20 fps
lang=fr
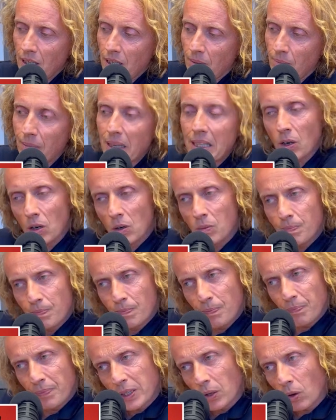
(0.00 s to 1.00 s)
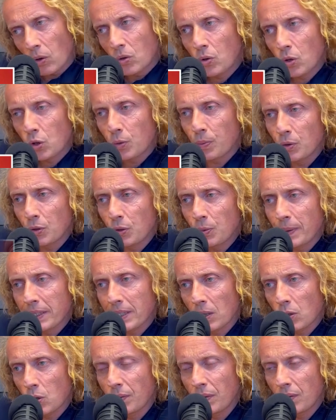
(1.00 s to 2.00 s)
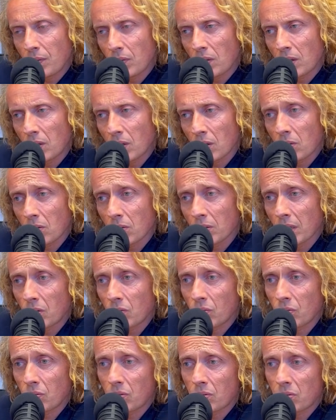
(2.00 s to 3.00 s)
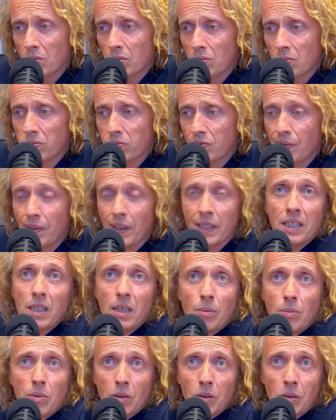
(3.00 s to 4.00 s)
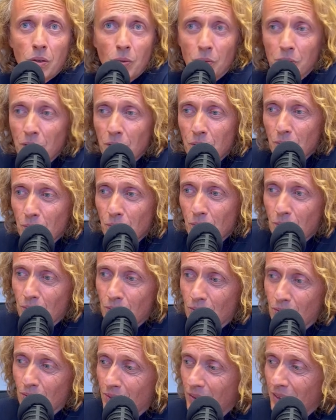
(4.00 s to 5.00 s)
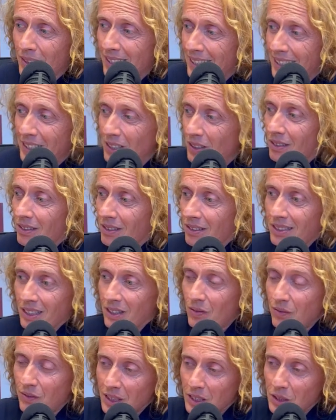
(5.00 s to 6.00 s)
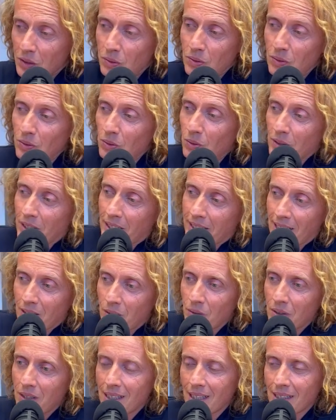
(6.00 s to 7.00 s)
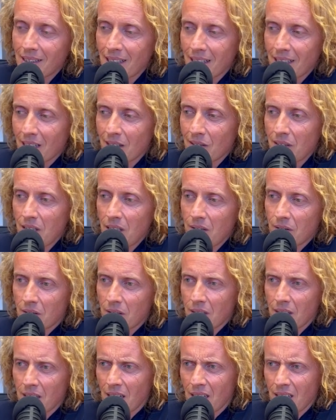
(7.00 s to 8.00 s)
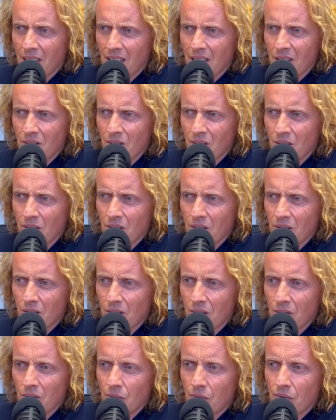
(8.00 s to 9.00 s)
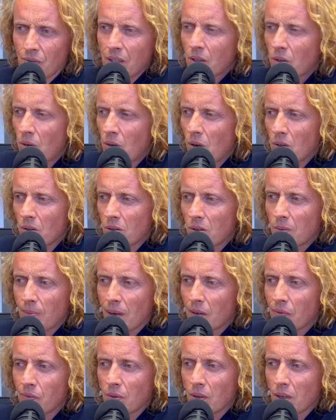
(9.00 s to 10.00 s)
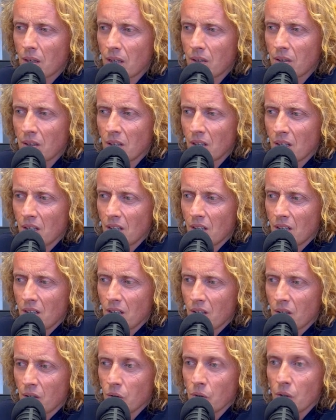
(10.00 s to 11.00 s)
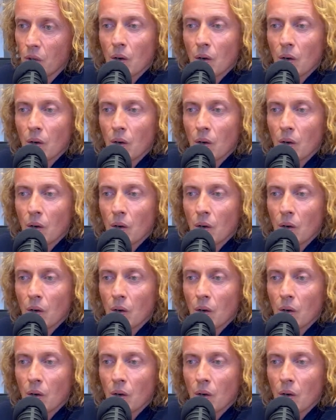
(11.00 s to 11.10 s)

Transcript: du spectacle à venir que, que, se nichait la difficulté à se concentrer, la difficulté à, à être à oublier ce que je venais de faire pour justement me plonger dans l'aventure suivante.